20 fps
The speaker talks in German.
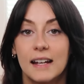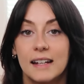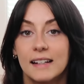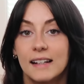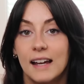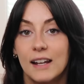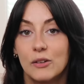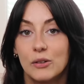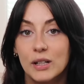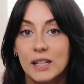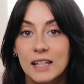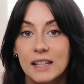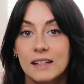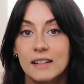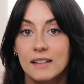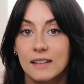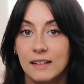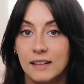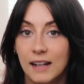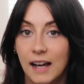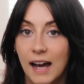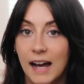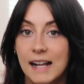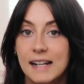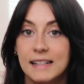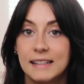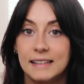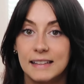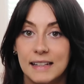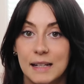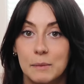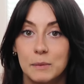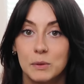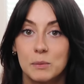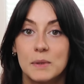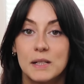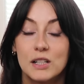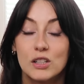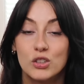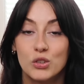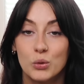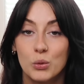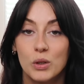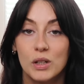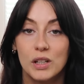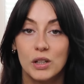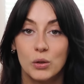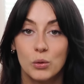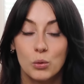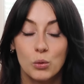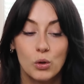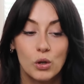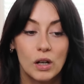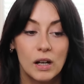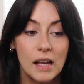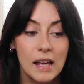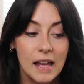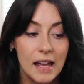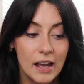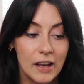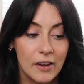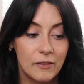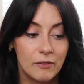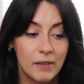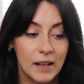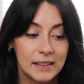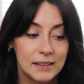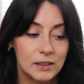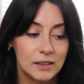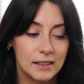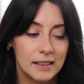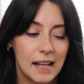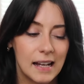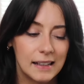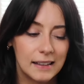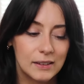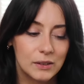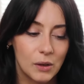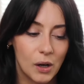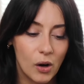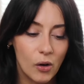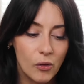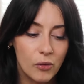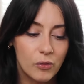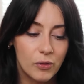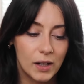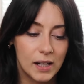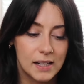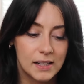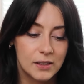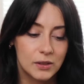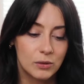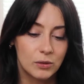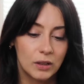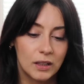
den Kaloriengehalt dieser Lebensmittel so in die Höhe, was uns gar nicht so auffällt.